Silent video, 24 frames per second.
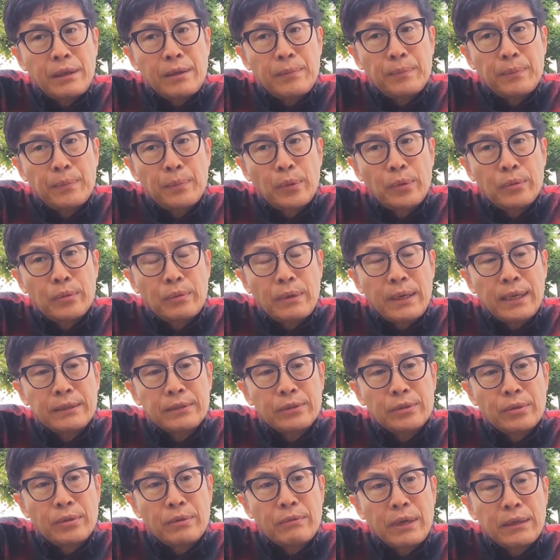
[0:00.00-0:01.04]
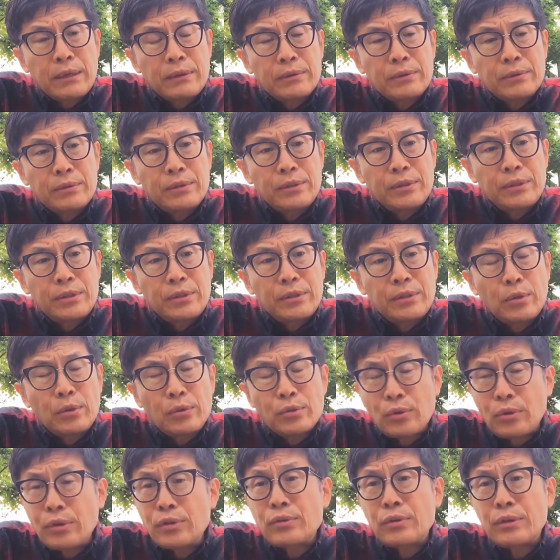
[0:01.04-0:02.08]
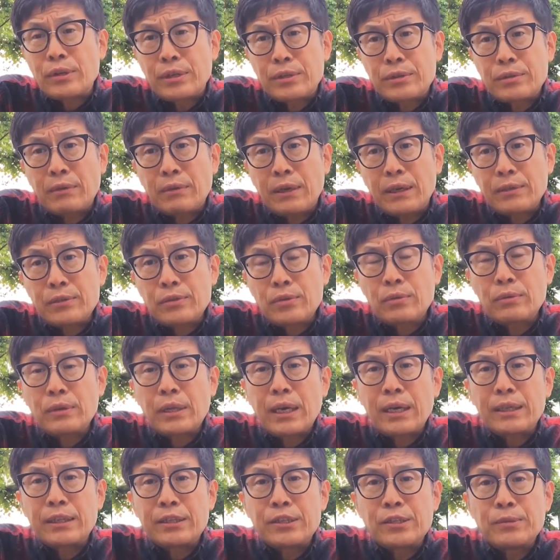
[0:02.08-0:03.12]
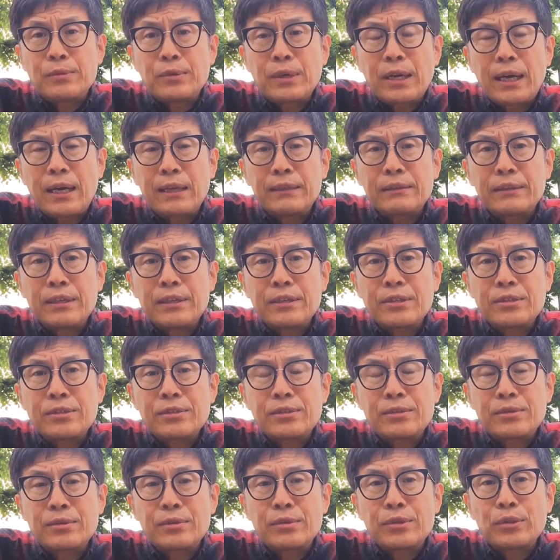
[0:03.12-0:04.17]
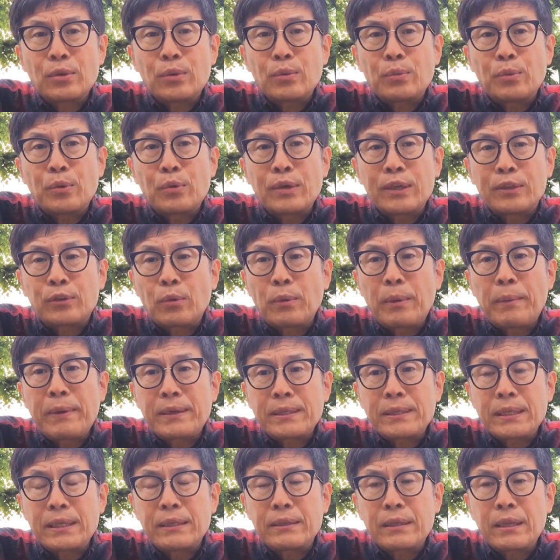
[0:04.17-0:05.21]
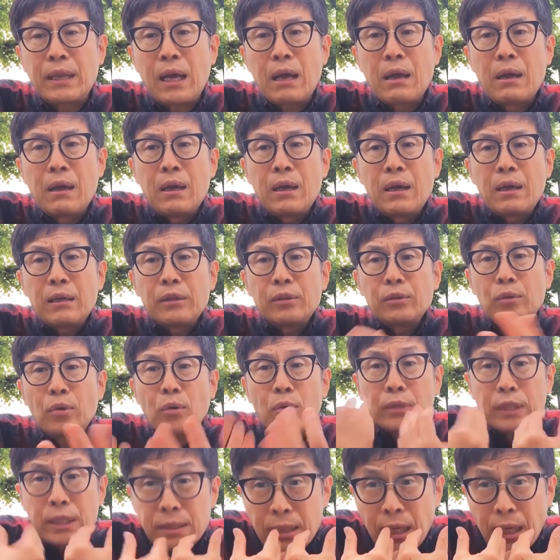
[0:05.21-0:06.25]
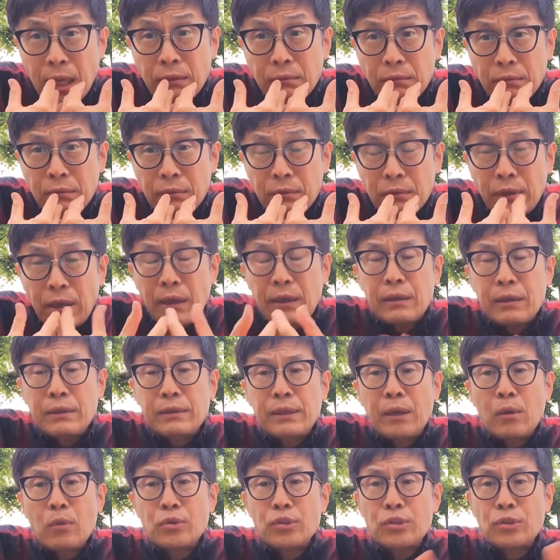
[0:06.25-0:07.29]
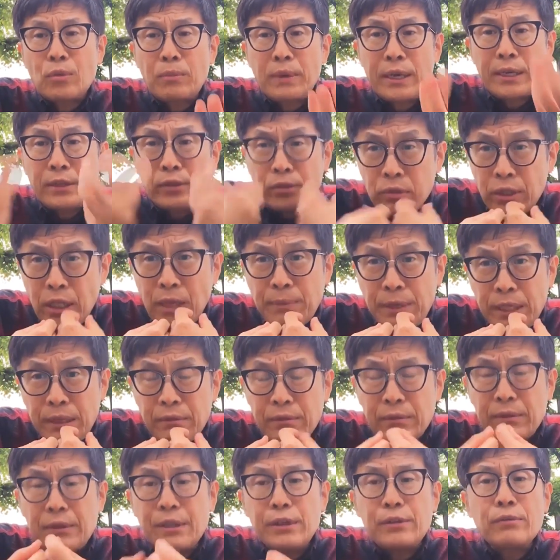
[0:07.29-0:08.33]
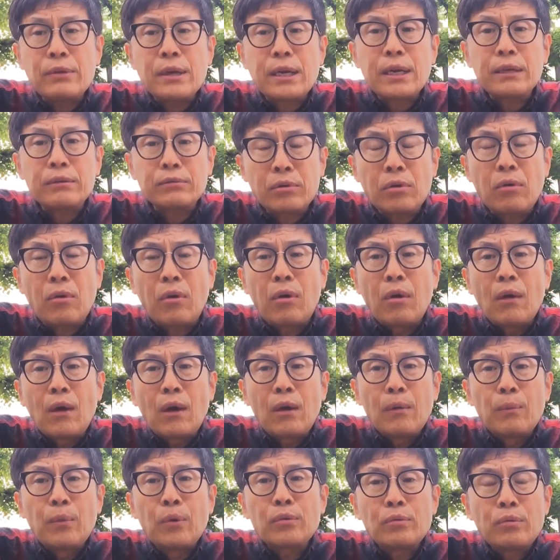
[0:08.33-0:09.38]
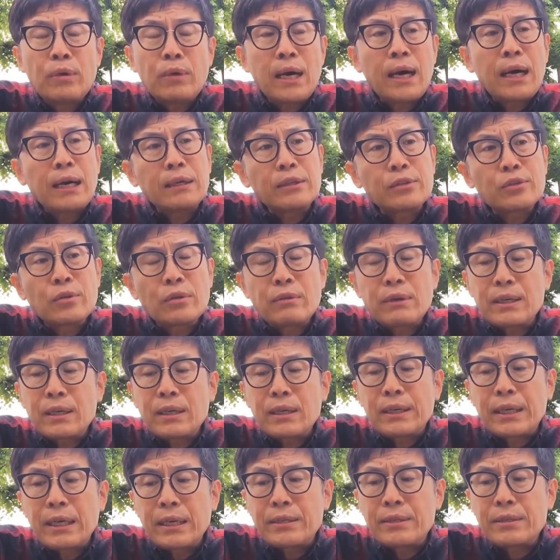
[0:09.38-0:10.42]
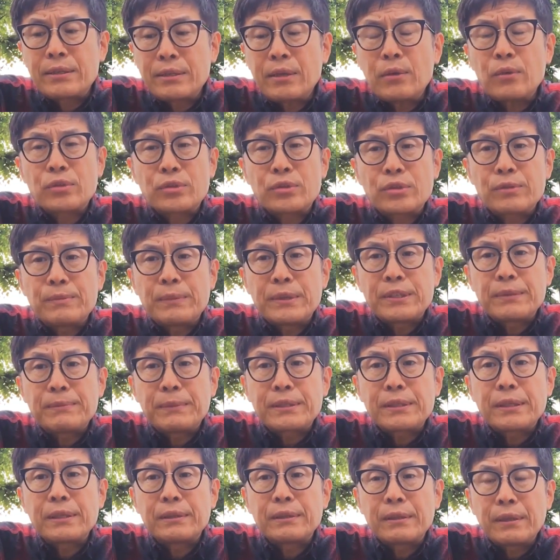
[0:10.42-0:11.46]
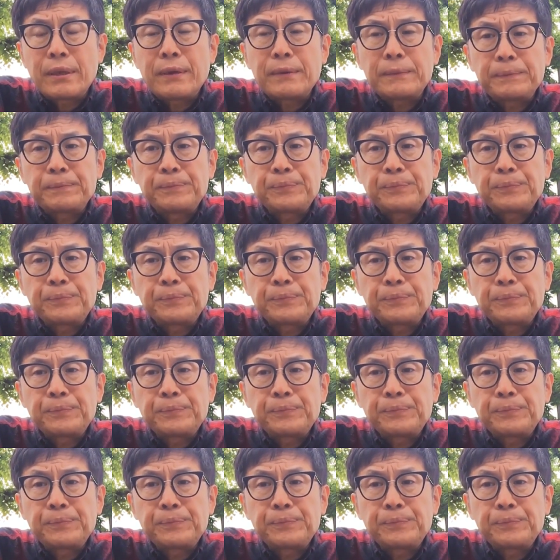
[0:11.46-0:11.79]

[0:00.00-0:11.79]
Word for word: で僕はそれは人それぞれですが、その中で自分が安定する人を僕は止めません。ただどうですかって名越お前言うてみって言われると、僕はそれは決してお勧めしませんよね。